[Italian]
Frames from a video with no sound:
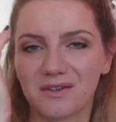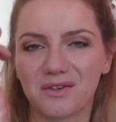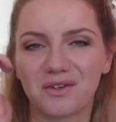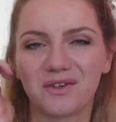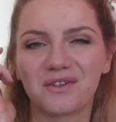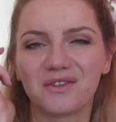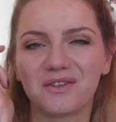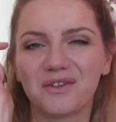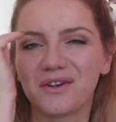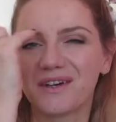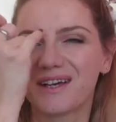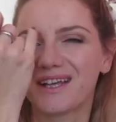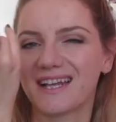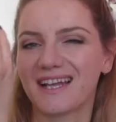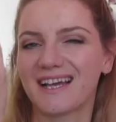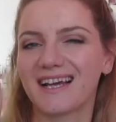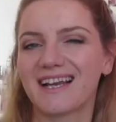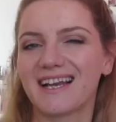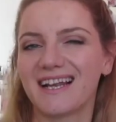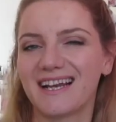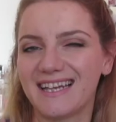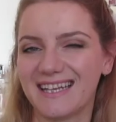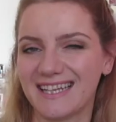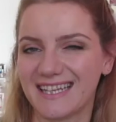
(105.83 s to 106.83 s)
no? non
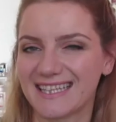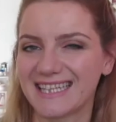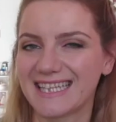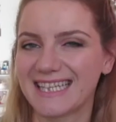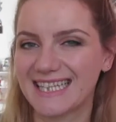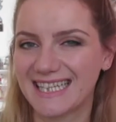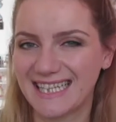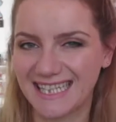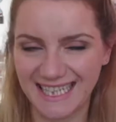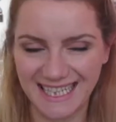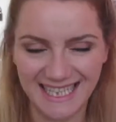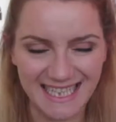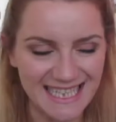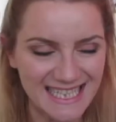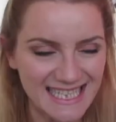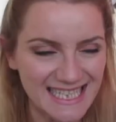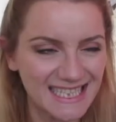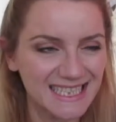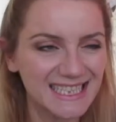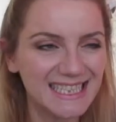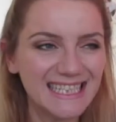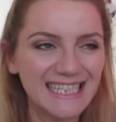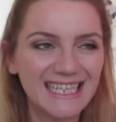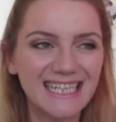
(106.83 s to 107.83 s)
crea la linea del
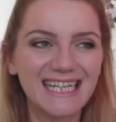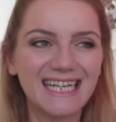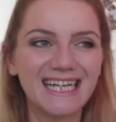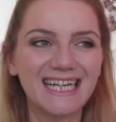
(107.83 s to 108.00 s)
crease,